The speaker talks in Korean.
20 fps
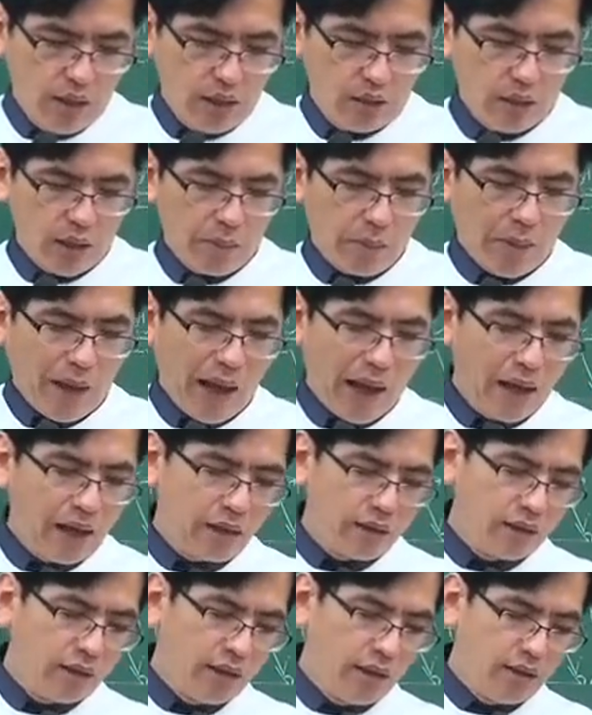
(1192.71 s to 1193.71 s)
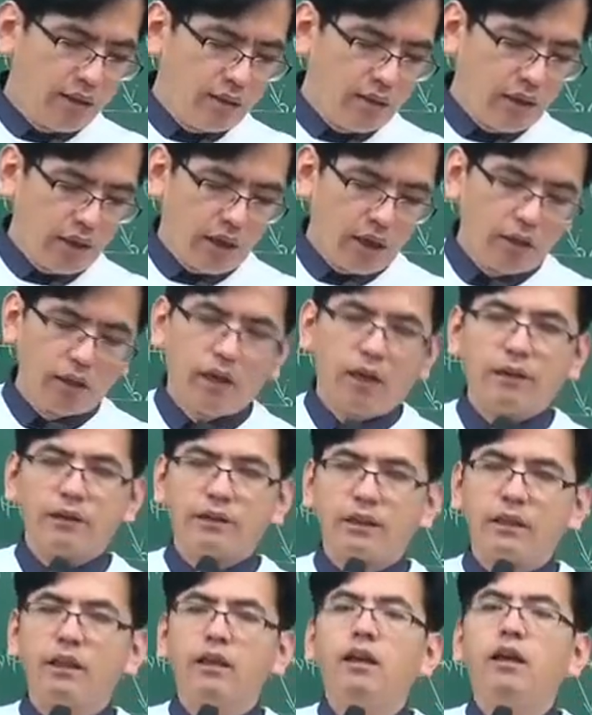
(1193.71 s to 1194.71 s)
자, 방제 시설에
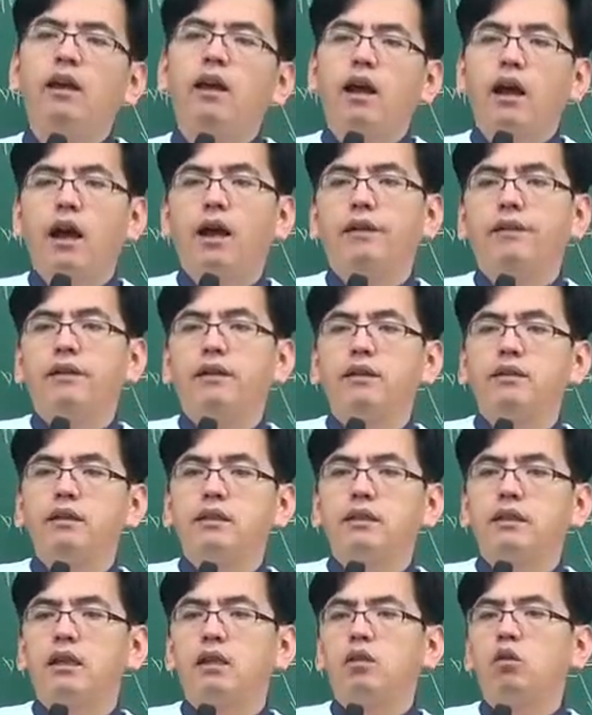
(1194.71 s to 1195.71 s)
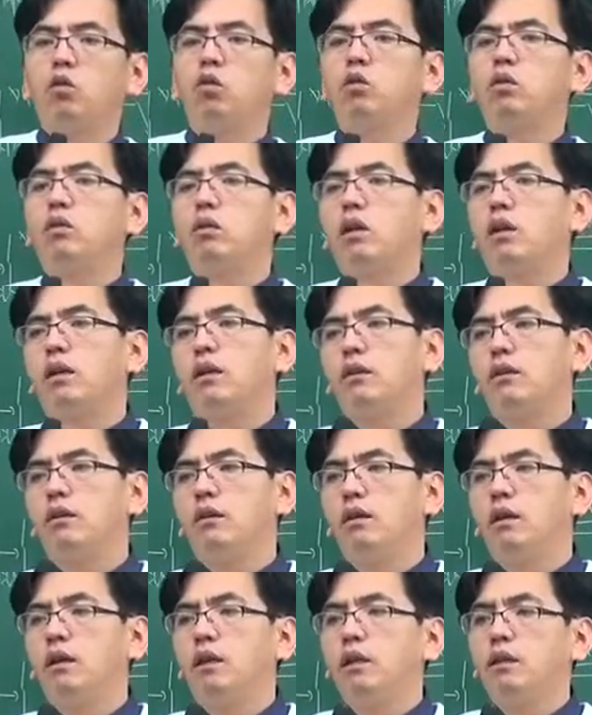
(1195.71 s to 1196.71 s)
해당하지 않는 것은. 자, 이것도 그래요.